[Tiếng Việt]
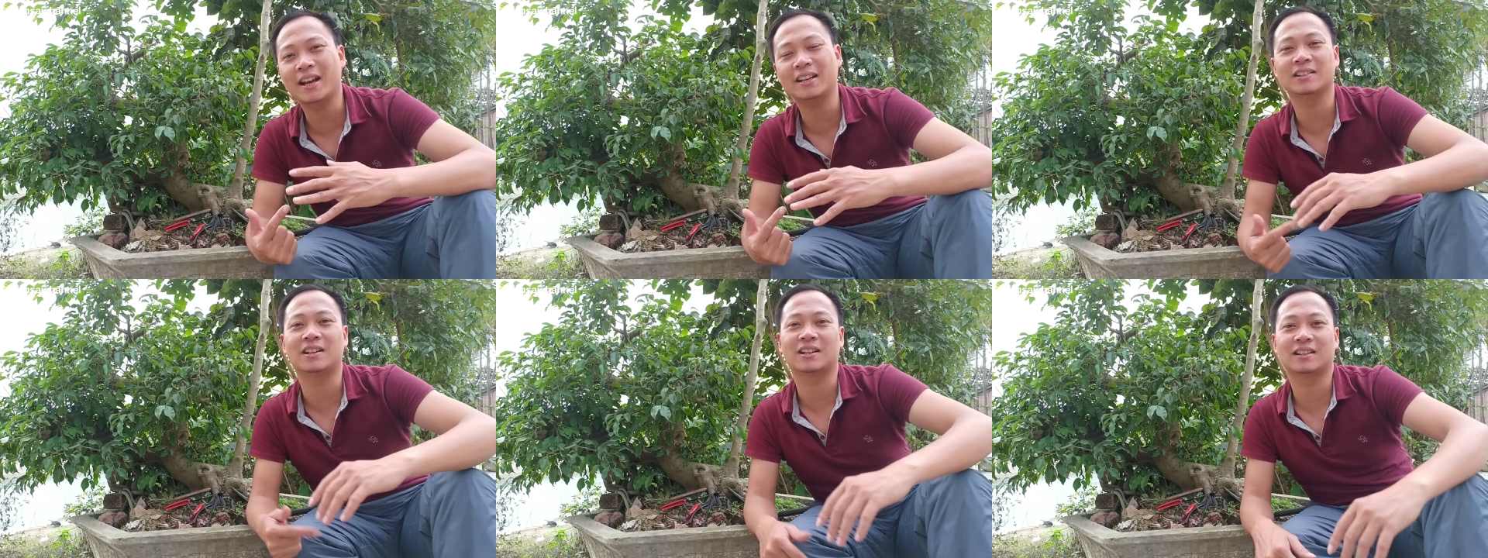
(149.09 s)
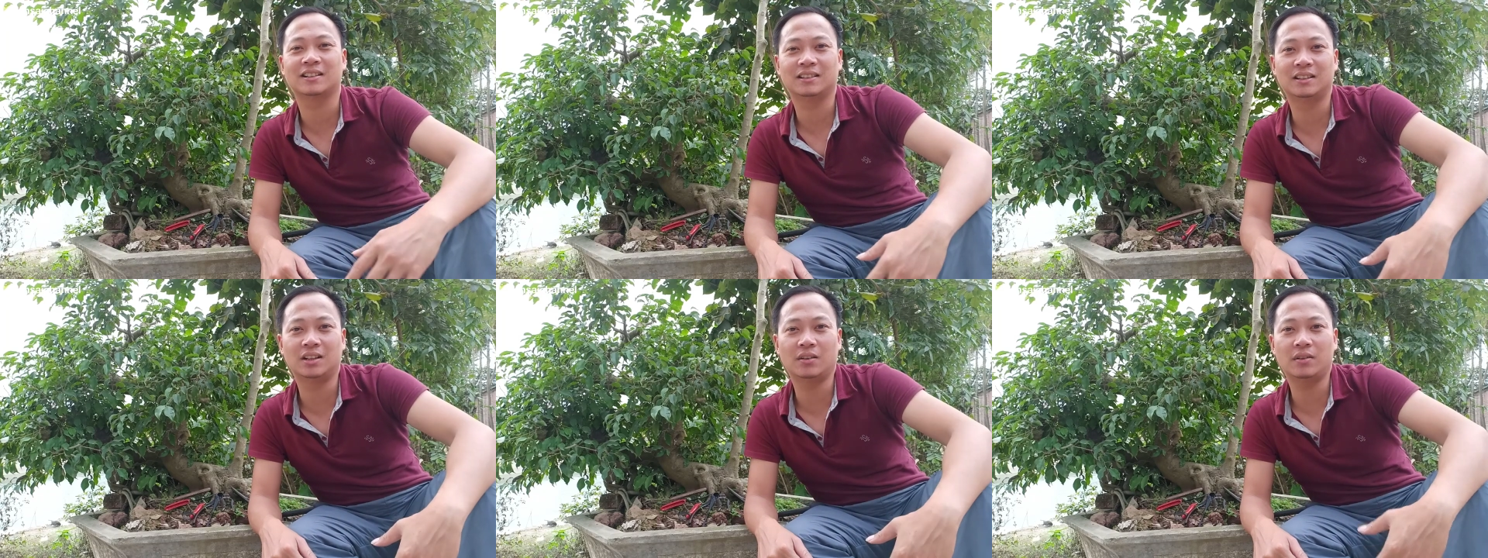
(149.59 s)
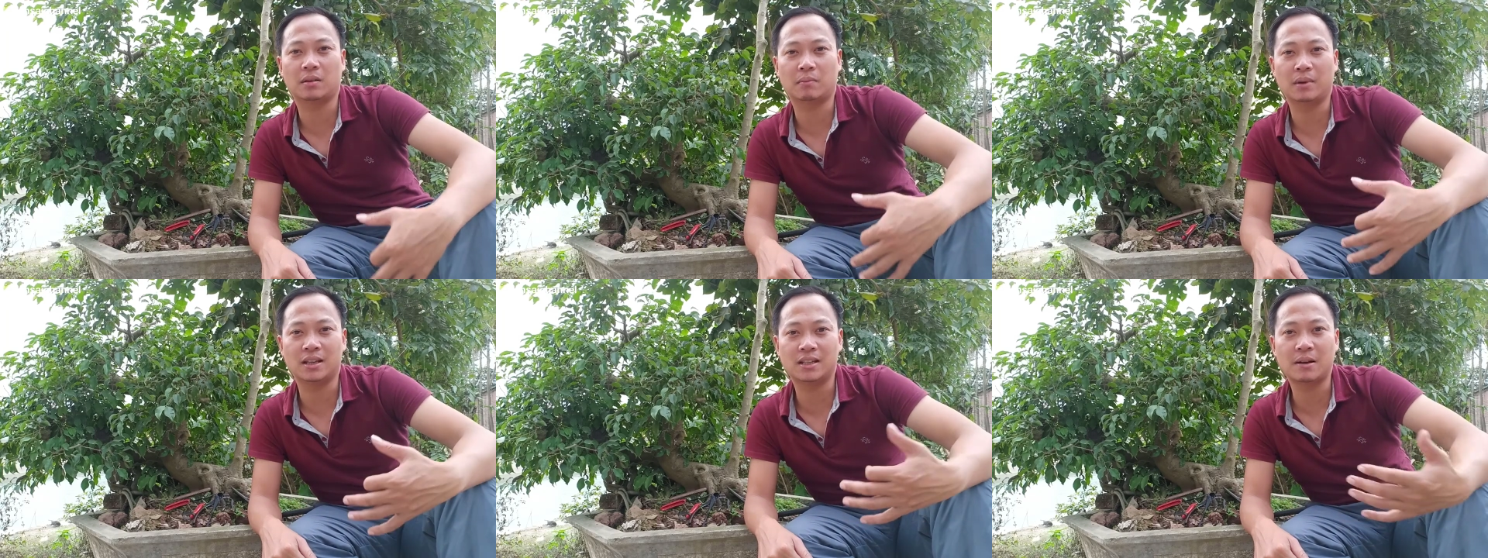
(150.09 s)
kết được từ việc
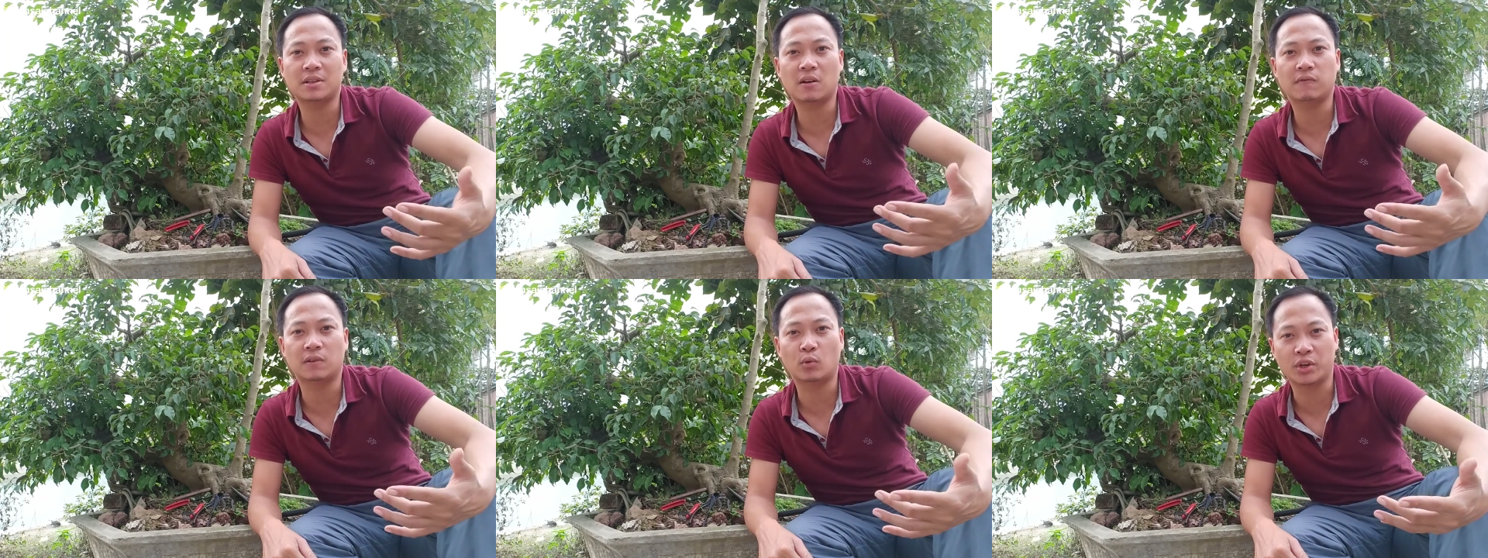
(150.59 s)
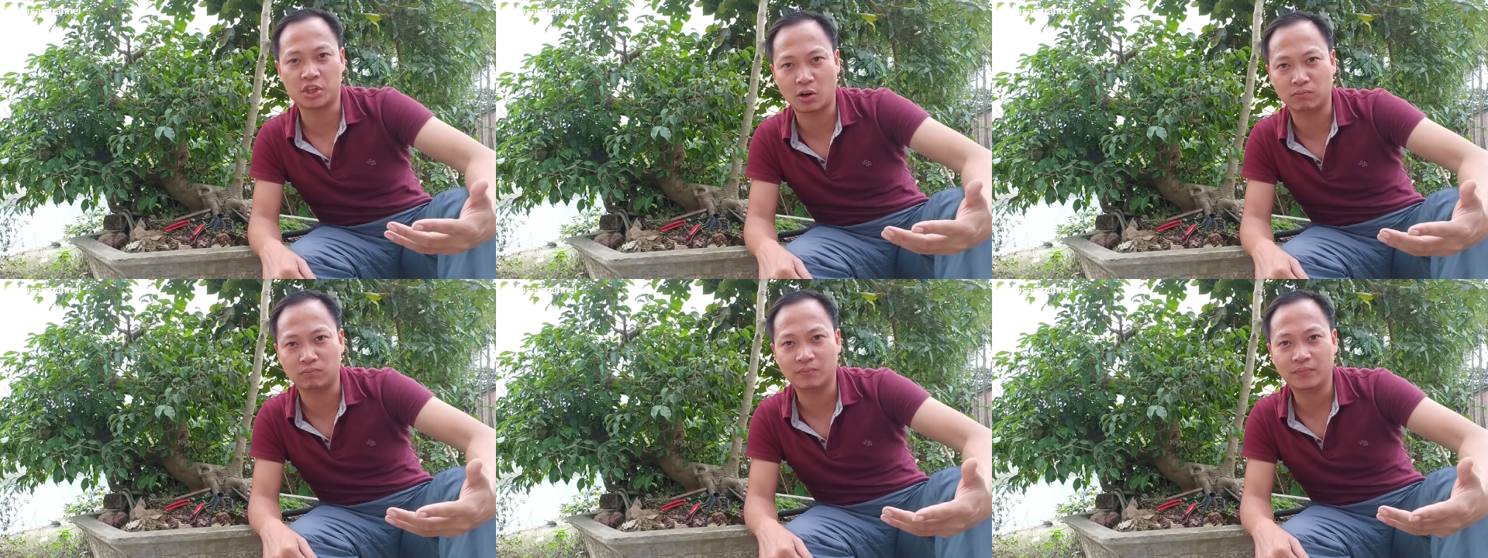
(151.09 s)
mình chăm sóc và nuôi trồng